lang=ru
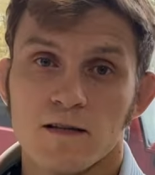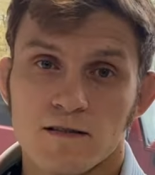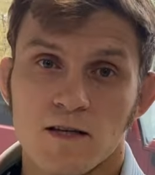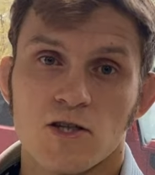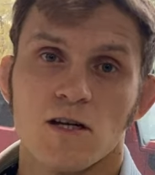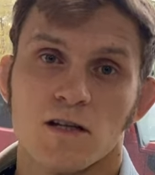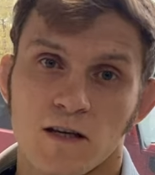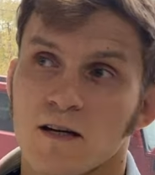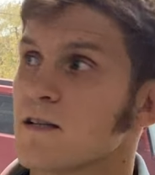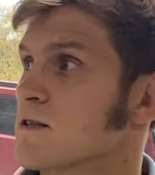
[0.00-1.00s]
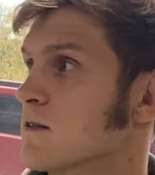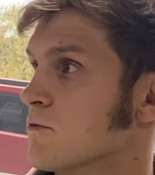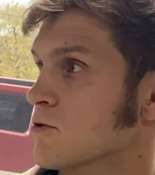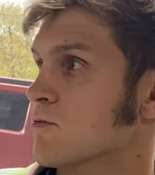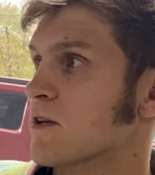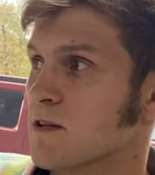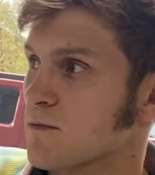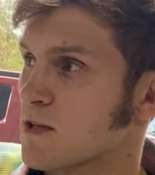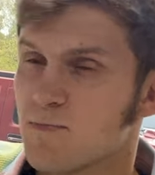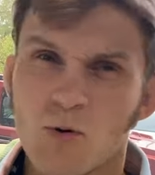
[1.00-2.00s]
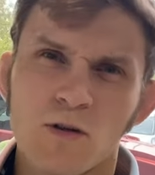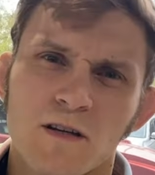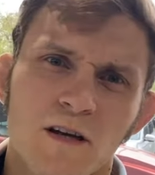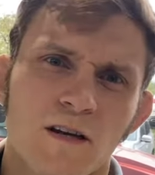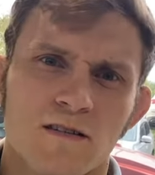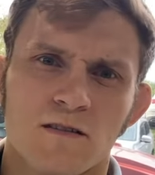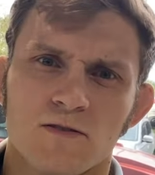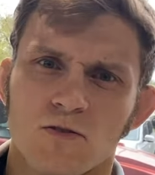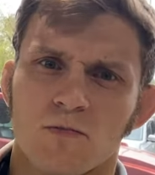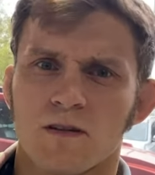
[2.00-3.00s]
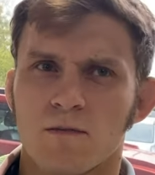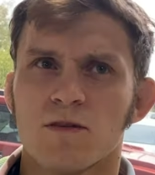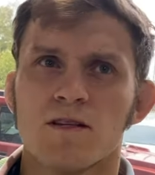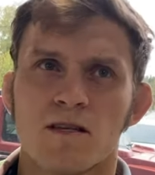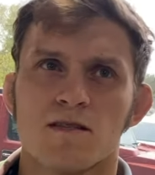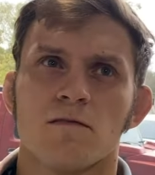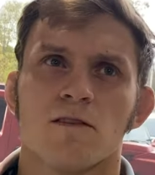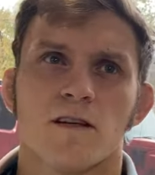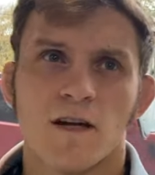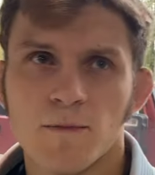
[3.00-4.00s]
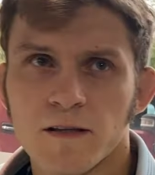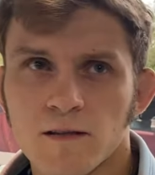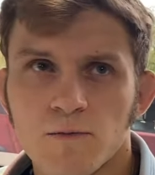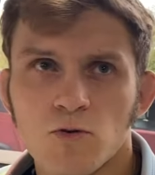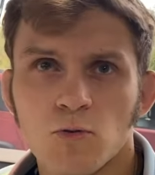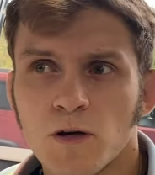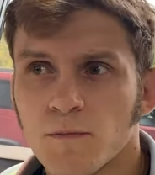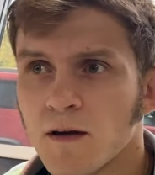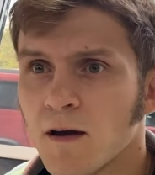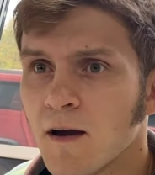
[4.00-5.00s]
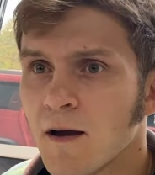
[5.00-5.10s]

Изначально я хотел, вот у меня там есть полка, я хотел, чтобы она была заставлена командными кубками.